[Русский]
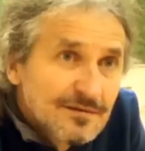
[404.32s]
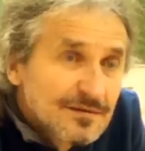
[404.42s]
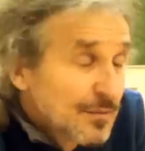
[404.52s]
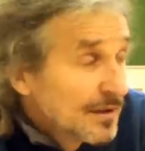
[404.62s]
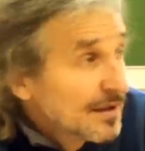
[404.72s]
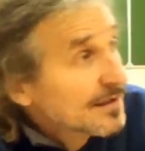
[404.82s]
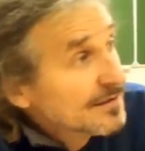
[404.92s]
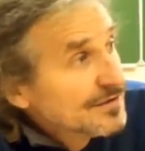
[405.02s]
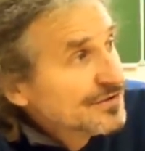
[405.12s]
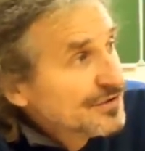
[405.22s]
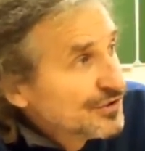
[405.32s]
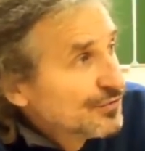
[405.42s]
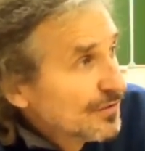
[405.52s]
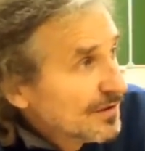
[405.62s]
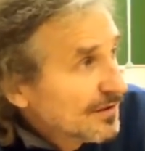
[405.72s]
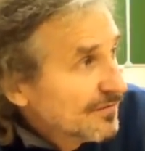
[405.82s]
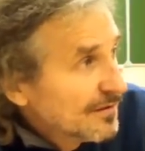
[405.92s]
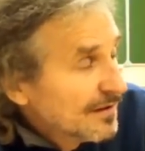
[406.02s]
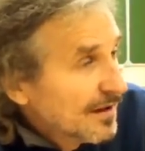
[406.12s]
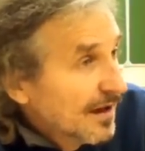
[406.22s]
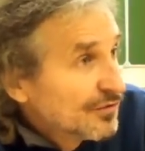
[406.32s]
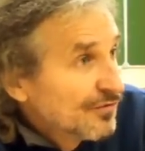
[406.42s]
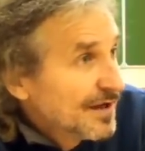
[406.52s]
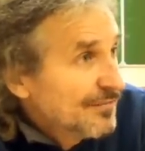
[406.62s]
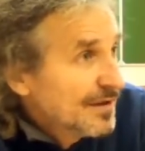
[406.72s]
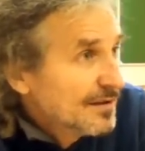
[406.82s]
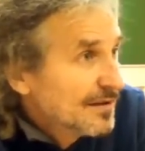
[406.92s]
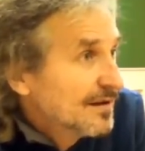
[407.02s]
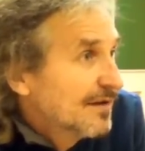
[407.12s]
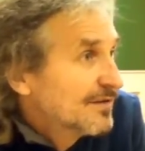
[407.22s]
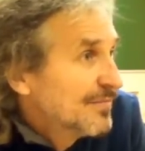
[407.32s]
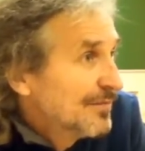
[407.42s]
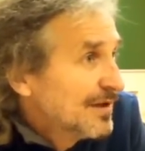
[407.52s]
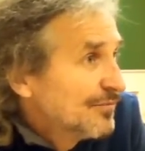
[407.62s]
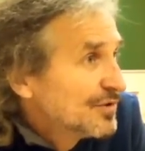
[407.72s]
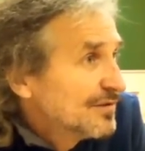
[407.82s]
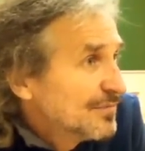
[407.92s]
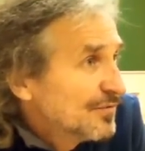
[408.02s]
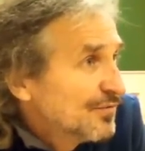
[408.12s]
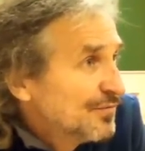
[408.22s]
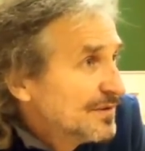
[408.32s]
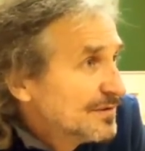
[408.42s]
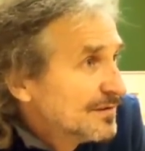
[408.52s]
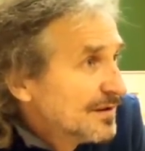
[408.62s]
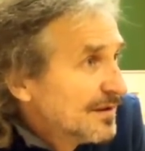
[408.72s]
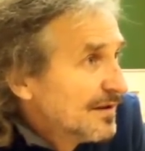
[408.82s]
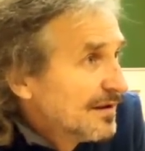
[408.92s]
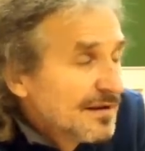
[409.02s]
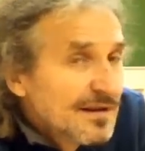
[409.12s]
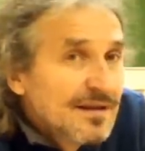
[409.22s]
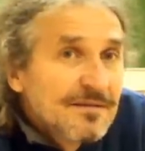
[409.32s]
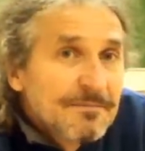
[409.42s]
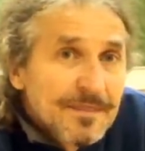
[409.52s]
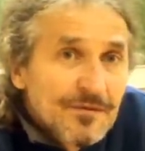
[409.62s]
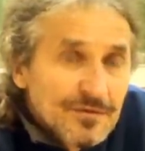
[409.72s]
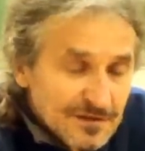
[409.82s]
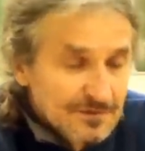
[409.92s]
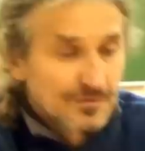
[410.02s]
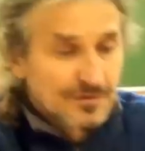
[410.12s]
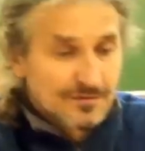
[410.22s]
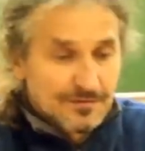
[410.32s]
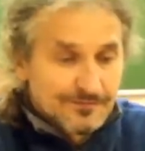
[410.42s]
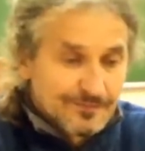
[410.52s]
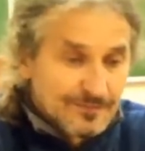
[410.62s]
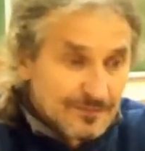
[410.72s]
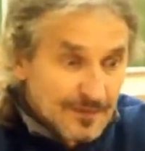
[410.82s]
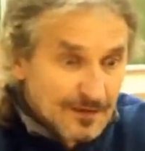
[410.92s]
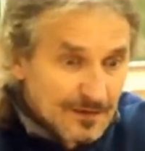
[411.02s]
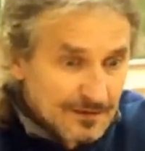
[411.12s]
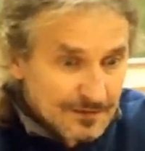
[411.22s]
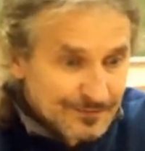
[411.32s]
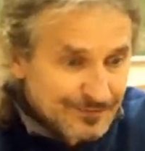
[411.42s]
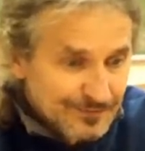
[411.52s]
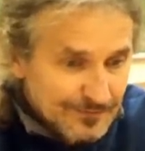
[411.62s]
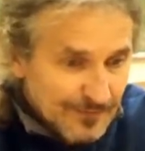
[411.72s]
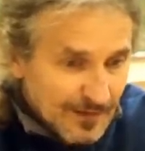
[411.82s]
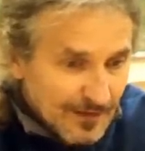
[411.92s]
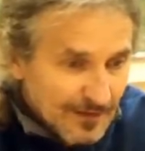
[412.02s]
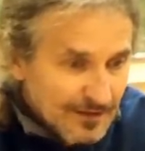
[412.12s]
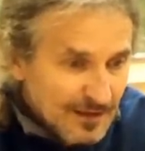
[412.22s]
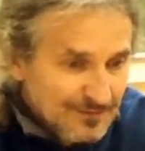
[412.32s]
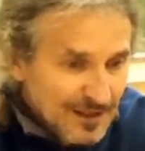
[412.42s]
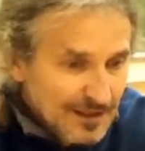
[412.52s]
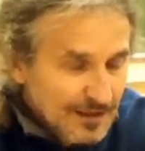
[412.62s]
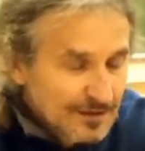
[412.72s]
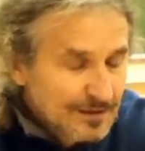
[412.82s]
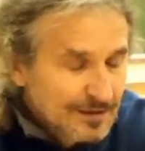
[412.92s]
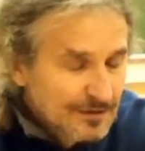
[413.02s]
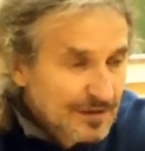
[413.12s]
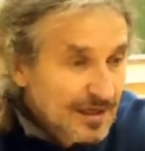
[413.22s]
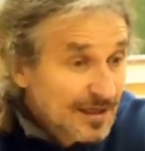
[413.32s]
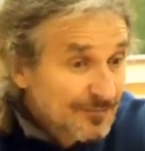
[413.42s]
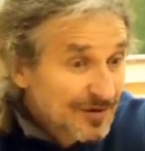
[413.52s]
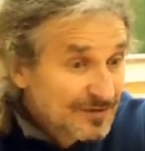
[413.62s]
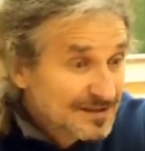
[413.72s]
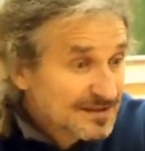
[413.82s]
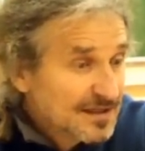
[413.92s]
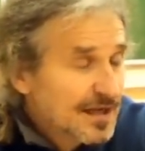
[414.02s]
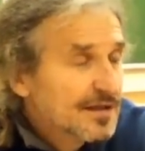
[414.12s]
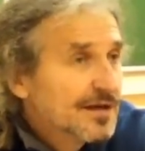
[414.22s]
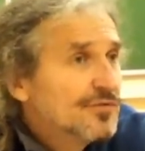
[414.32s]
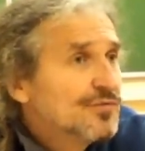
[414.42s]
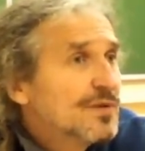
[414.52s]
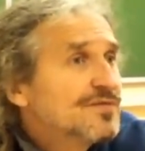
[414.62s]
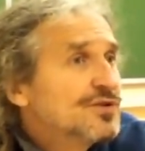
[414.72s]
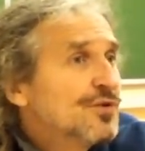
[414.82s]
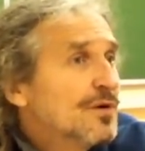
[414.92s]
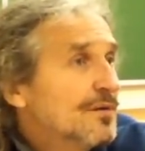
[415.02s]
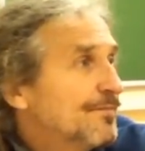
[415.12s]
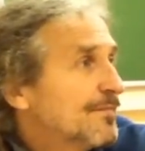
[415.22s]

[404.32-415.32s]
за полторы тысячи долларов. А в то время это автомобиль можно было купить. То есть и вот этот... Я смотрел, и когда появился сканер, я думал, все,